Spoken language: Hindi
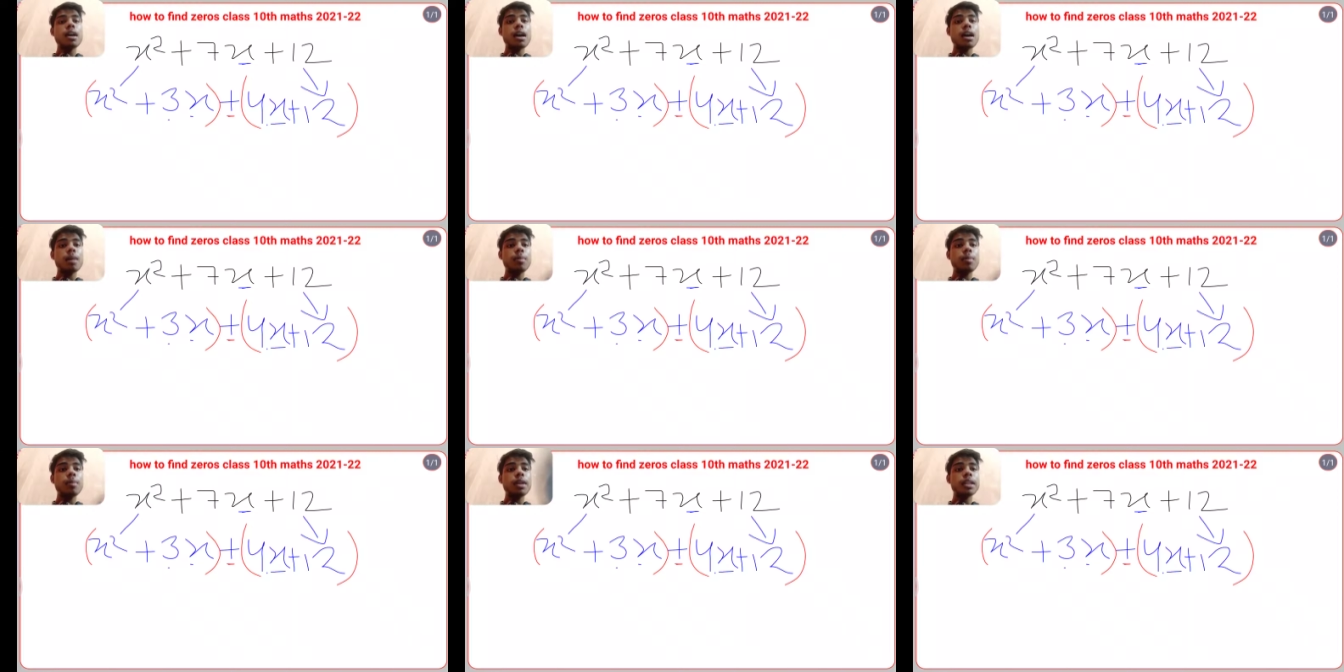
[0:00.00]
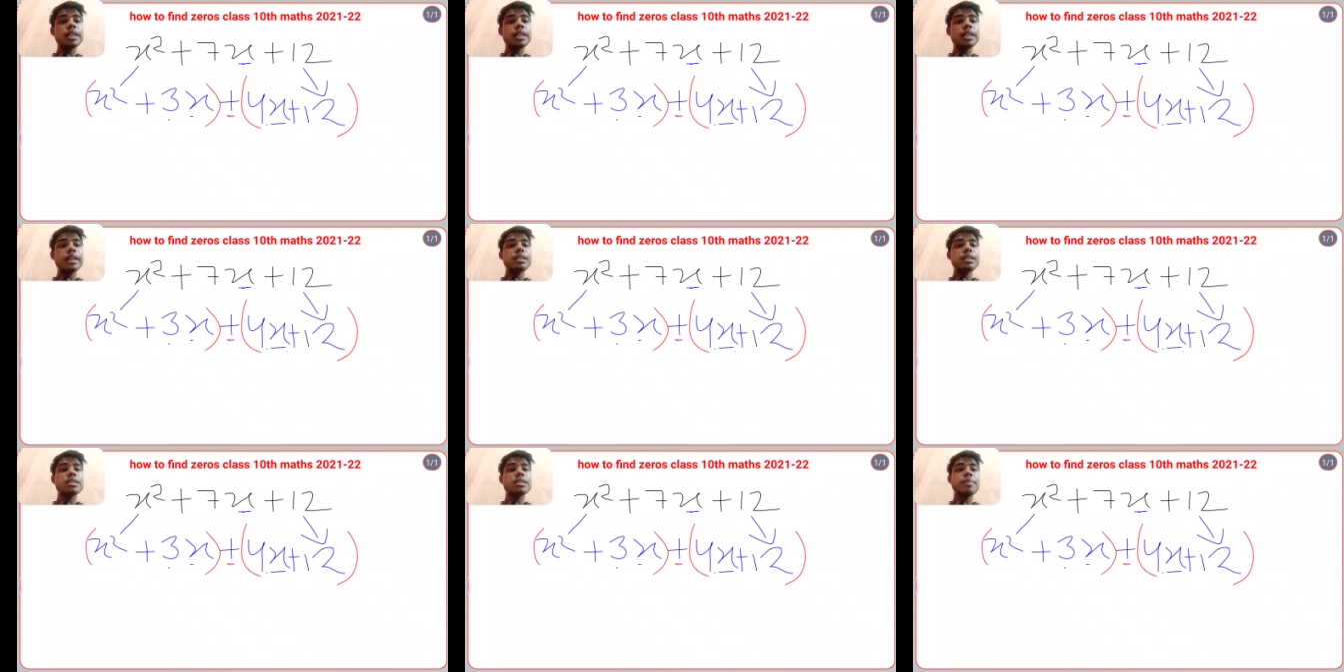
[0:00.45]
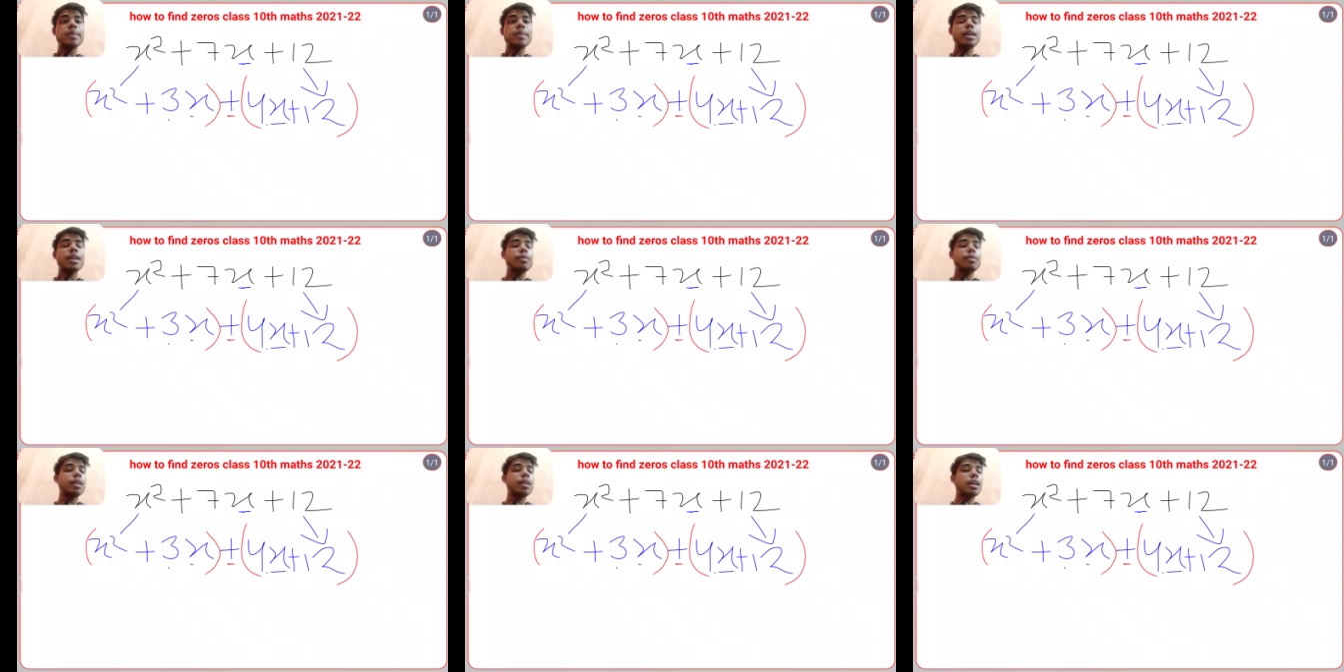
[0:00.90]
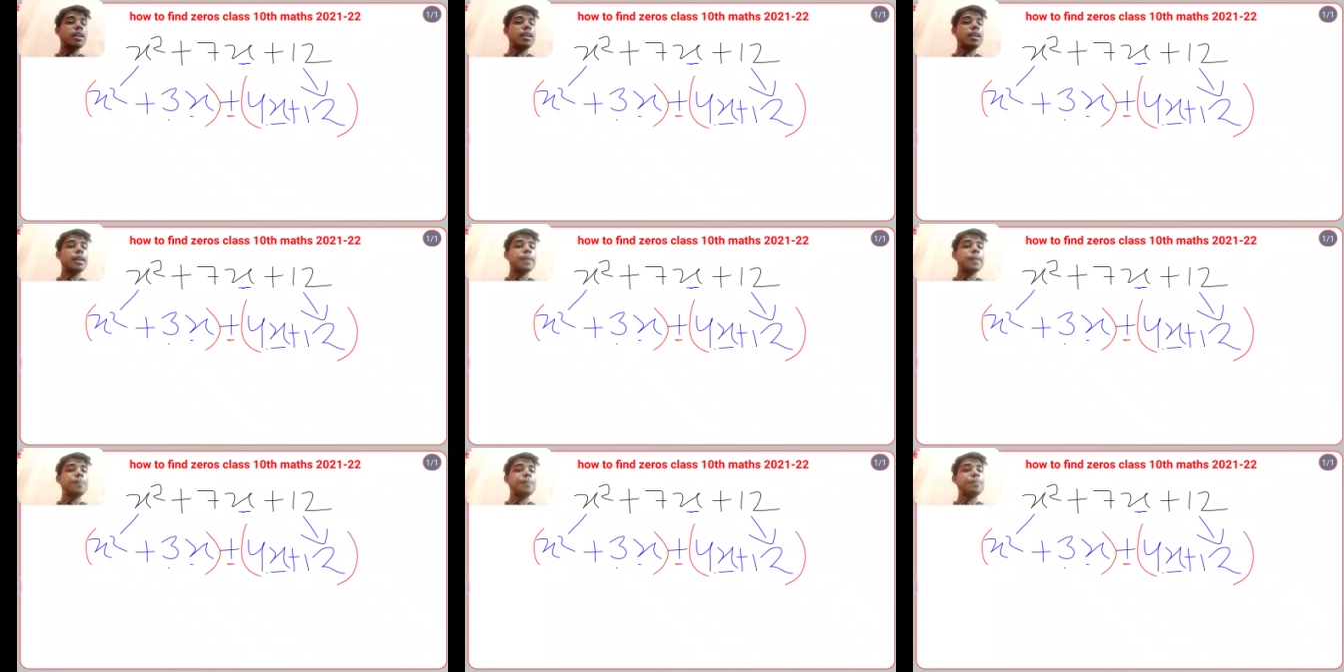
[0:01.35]
आपने इधर इधर से पेयर बना लेने
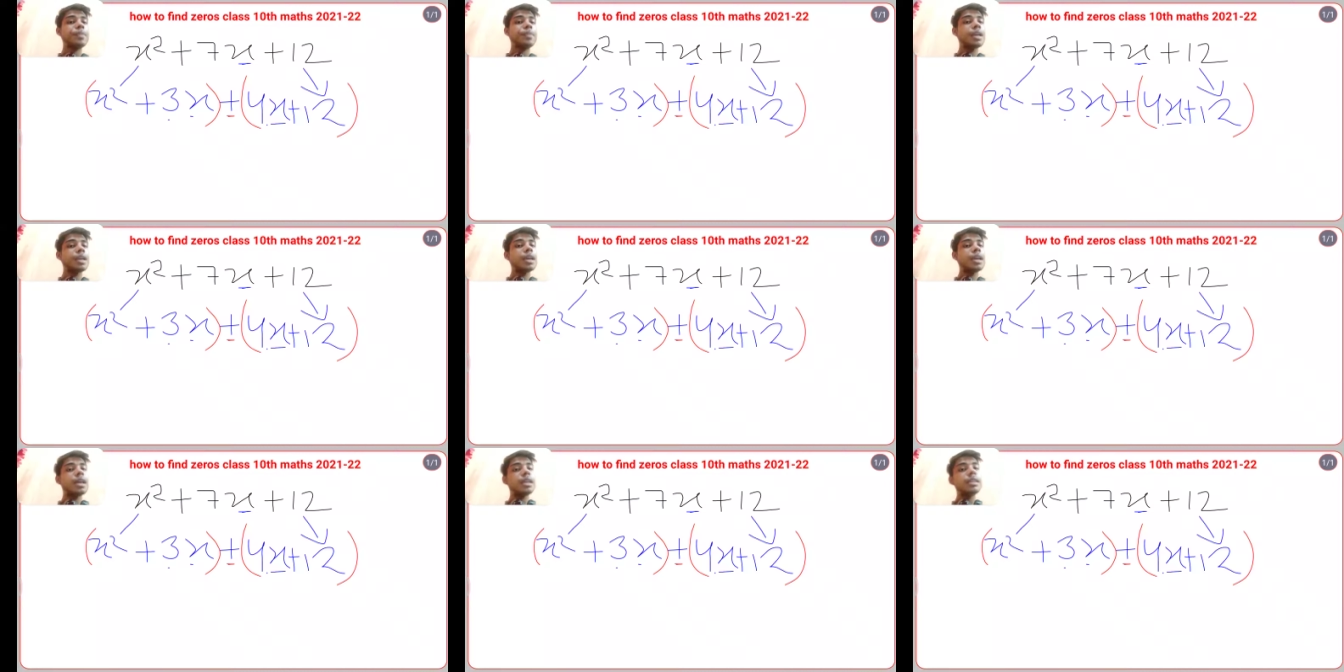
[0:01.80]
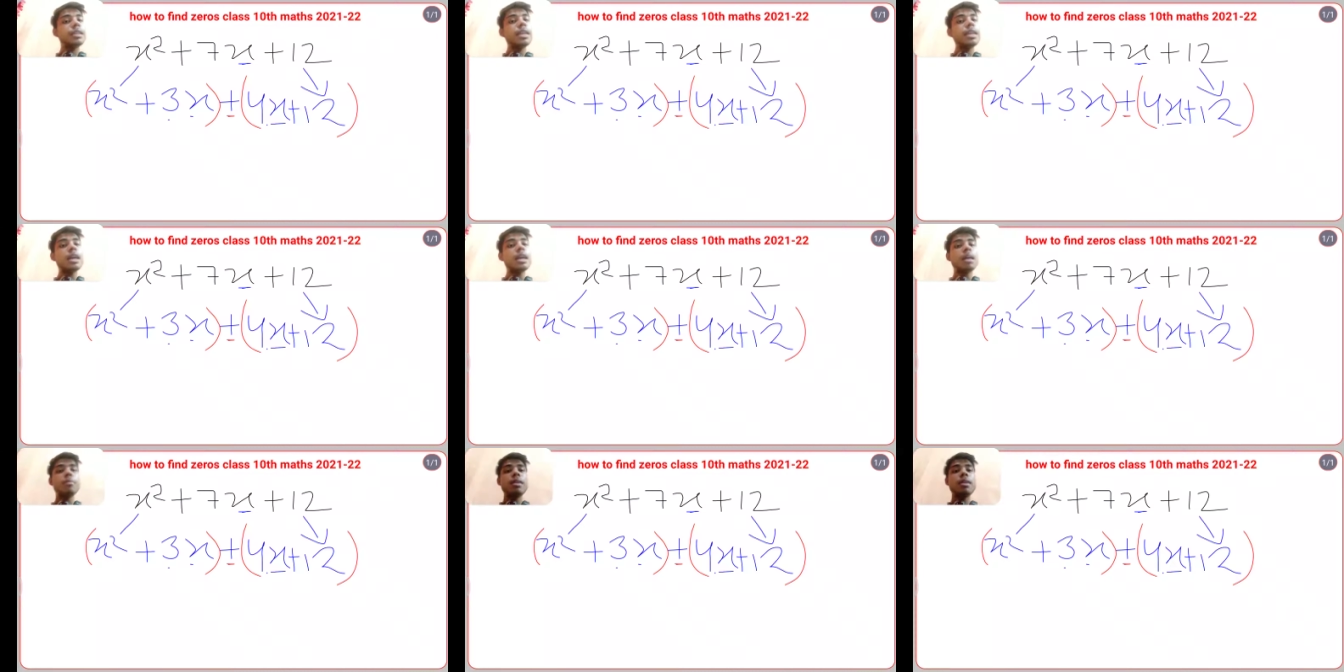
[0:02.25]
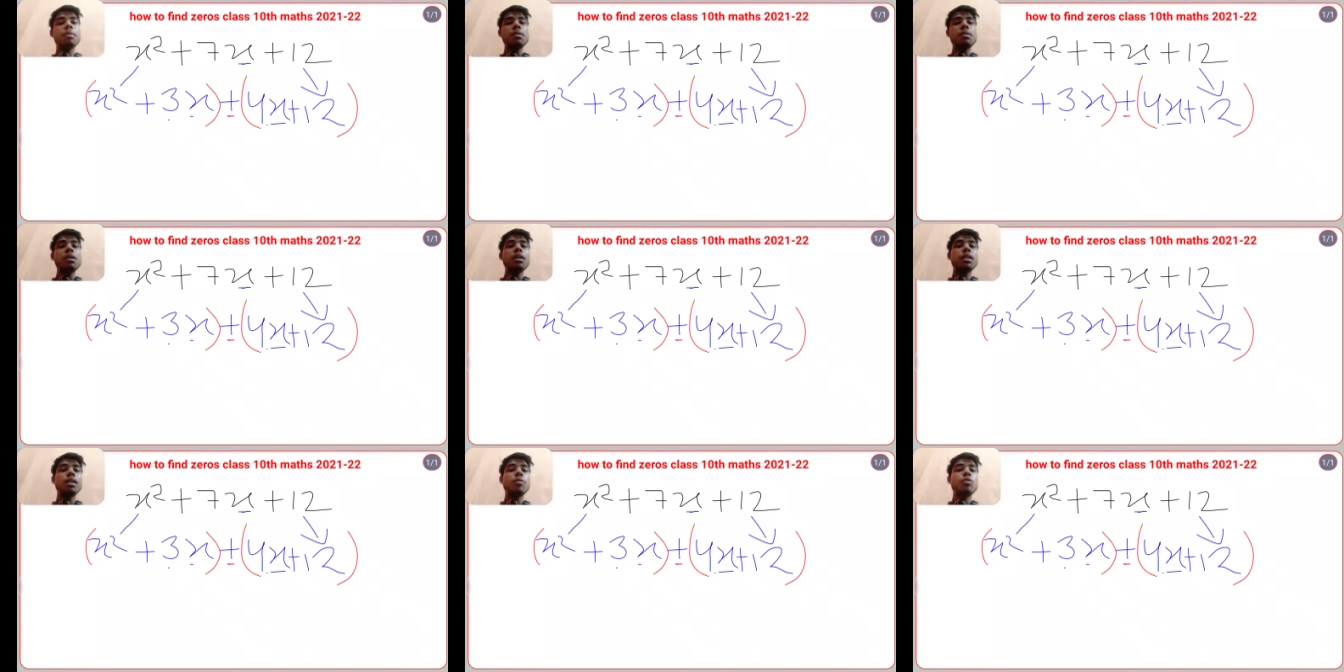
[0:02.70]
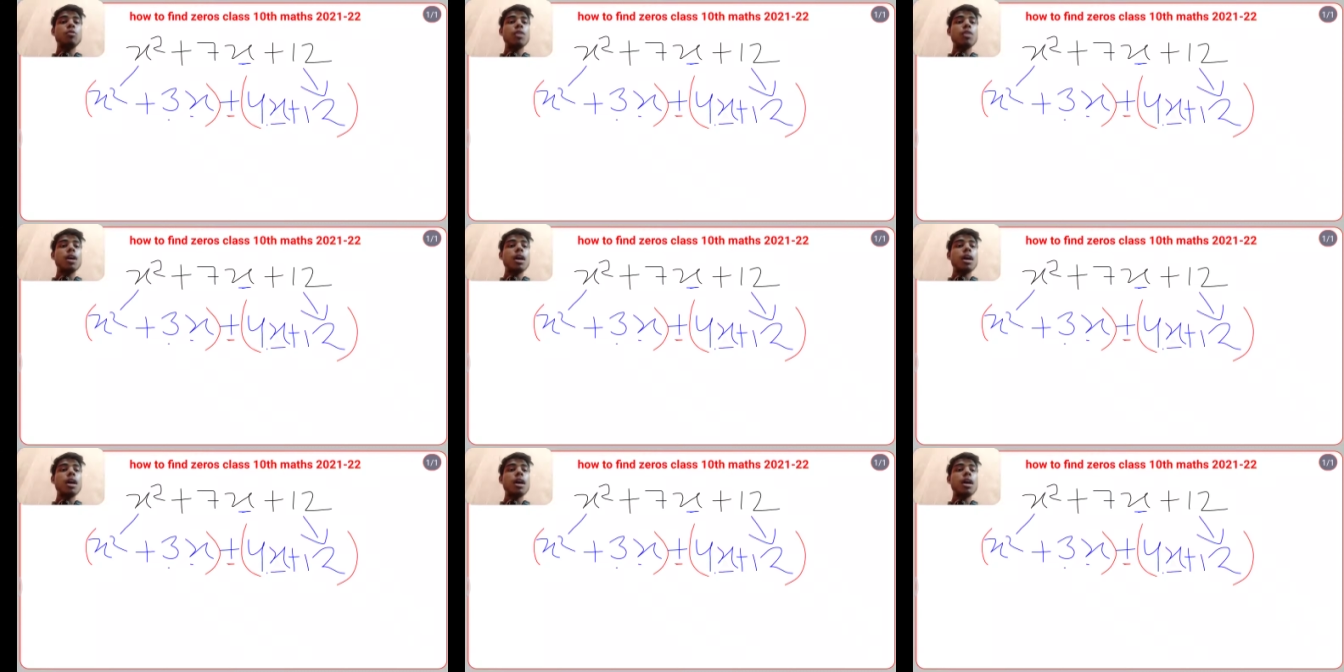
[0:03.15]
हैं ये काम भी आपका ख़त्म हुआ